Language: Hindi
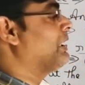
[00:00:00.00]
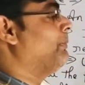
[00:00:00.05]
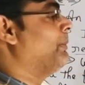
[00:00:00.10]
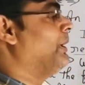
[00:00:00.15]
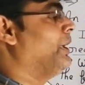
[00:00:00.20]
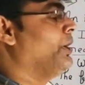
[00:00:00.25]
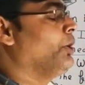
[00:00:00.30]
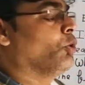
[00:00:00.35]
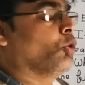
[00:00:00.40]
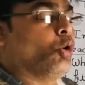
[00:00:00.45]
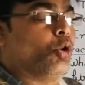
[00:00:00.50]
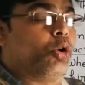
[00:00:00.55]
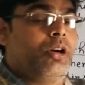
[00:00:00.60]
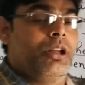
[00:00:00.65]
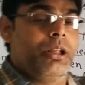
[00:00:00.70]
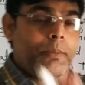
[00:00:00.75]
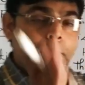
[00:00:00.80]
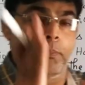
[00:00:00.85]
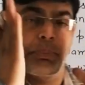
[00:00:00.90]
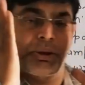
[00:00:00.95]
की बिल्डिंग को
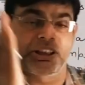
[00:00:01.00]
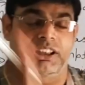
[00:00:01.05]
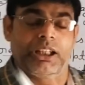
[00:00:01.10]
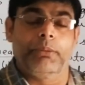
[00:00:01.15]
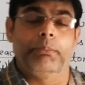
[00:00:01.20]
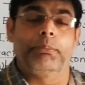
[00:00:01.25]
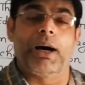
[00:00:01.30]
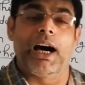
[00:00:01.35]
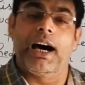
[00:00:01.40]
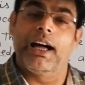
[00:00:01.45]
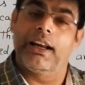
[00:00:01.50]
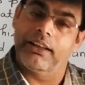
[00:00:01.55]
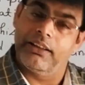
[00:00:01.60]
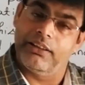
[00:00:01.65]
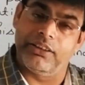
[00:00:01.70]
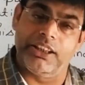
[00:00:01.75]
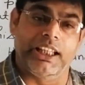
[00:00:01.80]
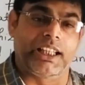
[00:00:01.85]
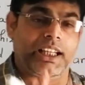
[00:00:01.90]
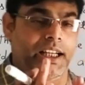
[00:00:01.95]
प्रथम बार
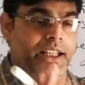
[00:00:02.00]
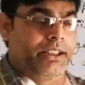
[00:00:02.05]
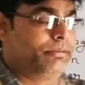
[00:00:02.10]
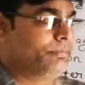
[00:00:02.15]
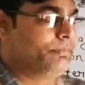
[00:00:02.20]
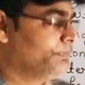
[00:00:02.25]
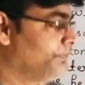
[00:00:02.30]
देखा